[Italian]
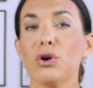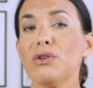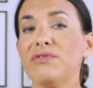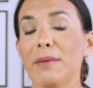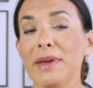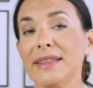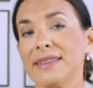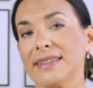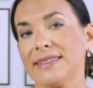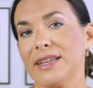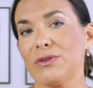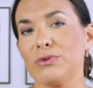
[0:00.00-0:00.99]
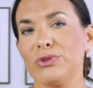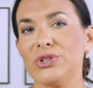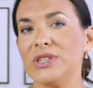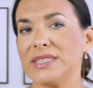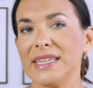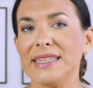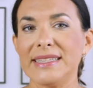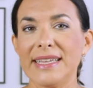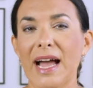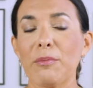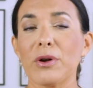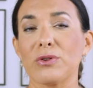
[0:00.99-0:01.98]
Ovviamente se non ci
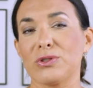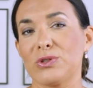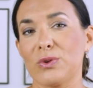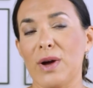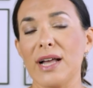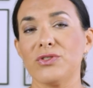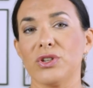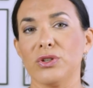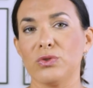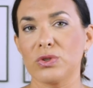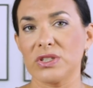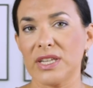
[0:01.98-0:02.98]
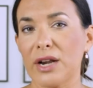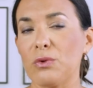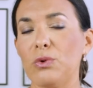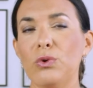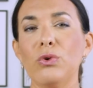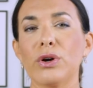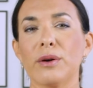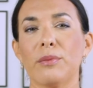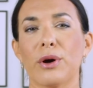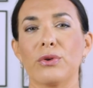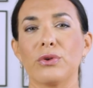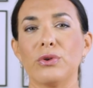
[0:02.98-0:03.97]
sentiamo a nostro agio a indossare un look
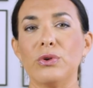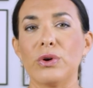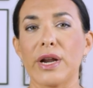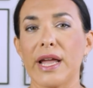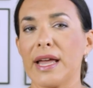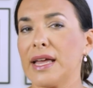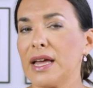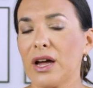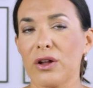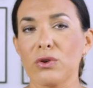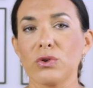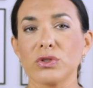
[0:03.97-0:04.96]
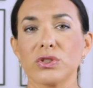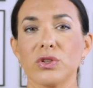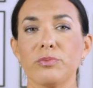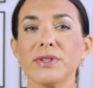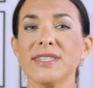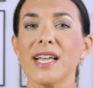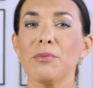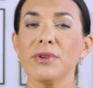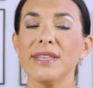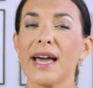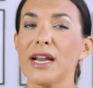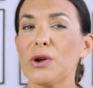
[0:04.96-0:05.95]
monocolore rosso,
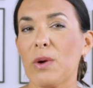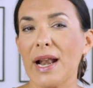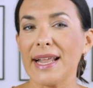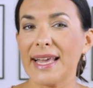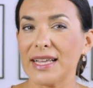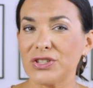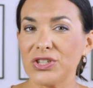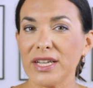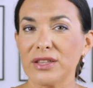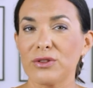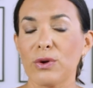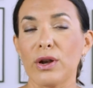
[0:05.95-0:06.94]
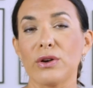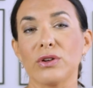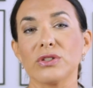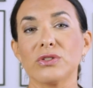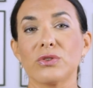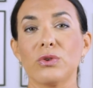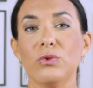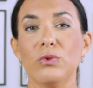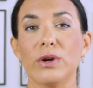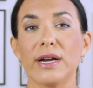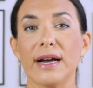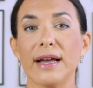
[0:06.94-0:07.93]
possiamo dare qualche accento al nostro
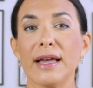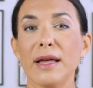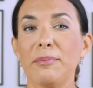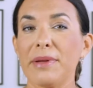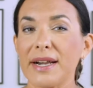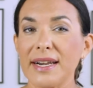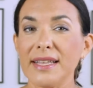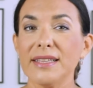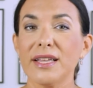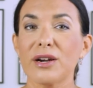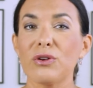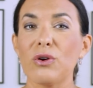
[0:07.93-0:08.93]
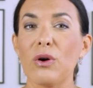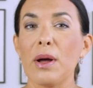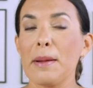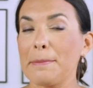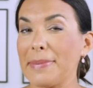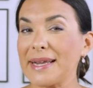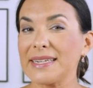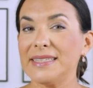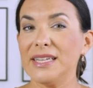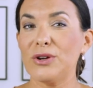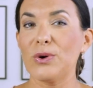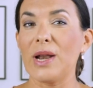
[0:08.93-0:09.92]
look per renderlo
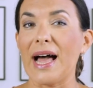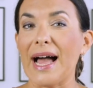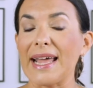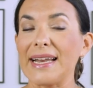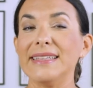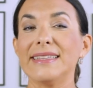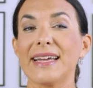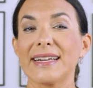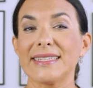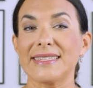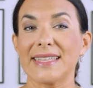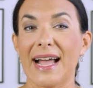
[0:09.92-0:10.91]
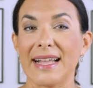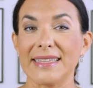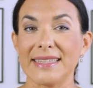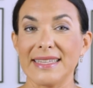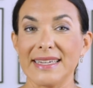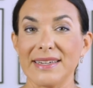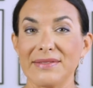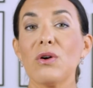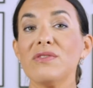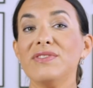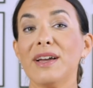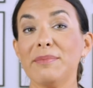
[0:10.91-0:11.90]
particolare, interessante.
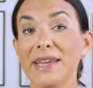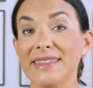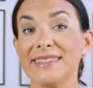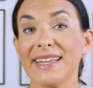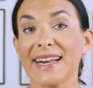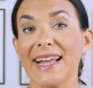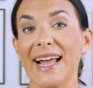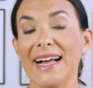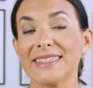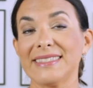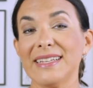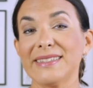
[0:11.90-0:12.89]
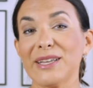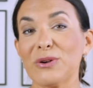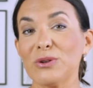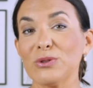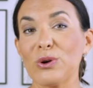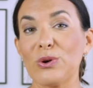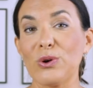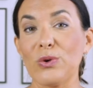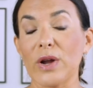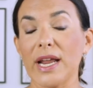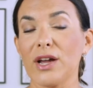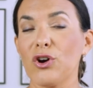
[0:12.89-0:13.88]
Ovviamente ragazze, il secondo
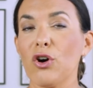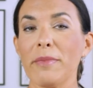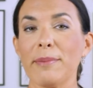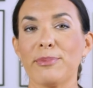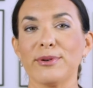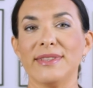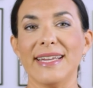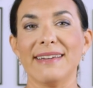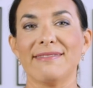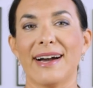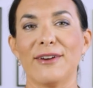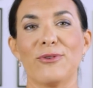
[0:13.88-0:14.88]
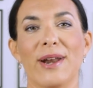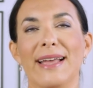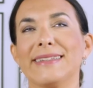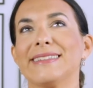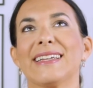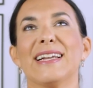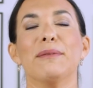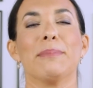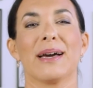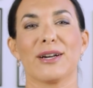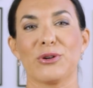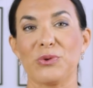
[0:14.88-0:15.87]
colore come poteva non essere il
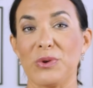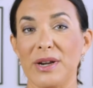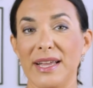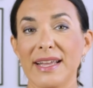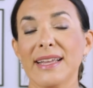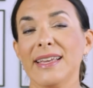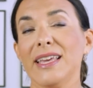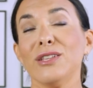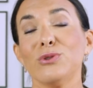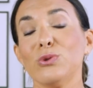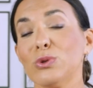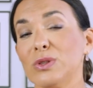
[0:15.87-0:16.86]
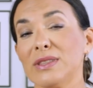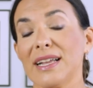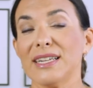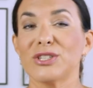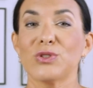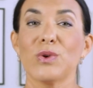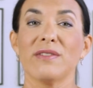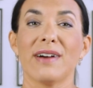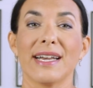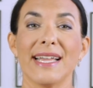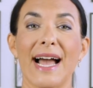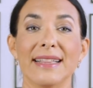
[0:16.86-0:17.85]
marrone? In tutte le sue
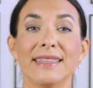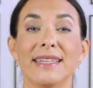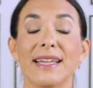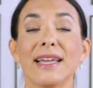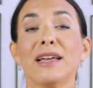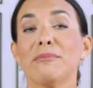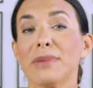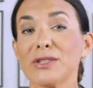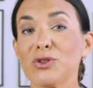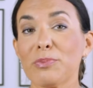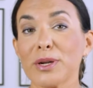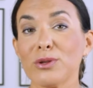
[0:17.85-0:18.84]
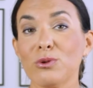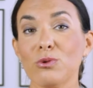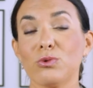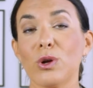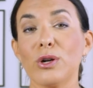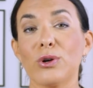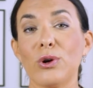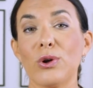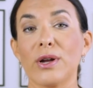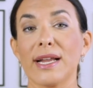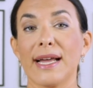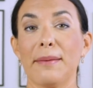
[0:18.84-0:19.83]
varianti, ma soprattutto il
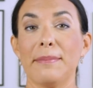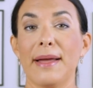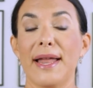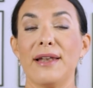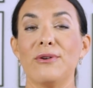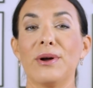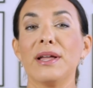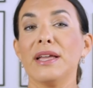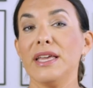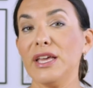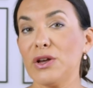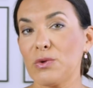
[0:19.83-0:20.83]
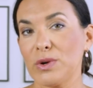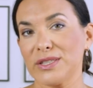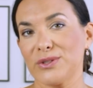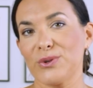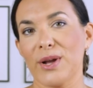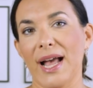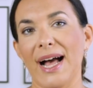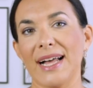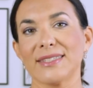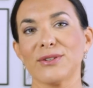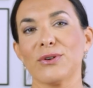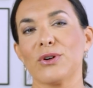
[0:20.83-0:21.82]
color cammello, in questo
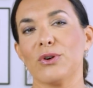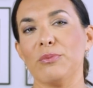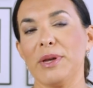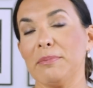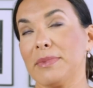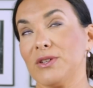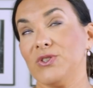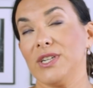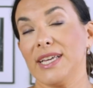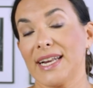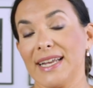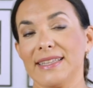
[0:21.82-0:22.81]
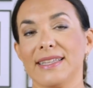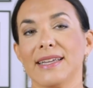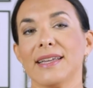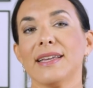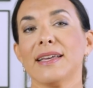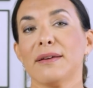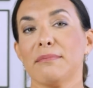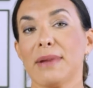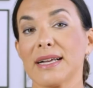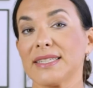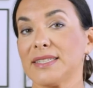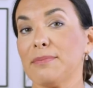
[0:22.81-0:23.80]
caso, come immaginerete,
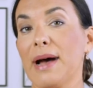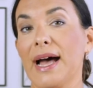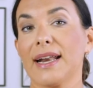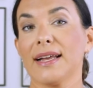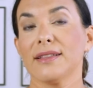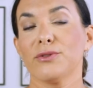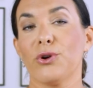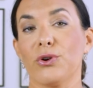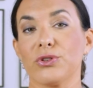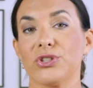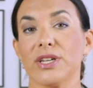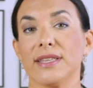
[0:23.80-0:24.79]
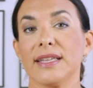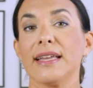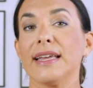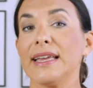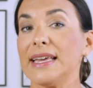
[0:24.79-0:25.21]
Max Mara Docet.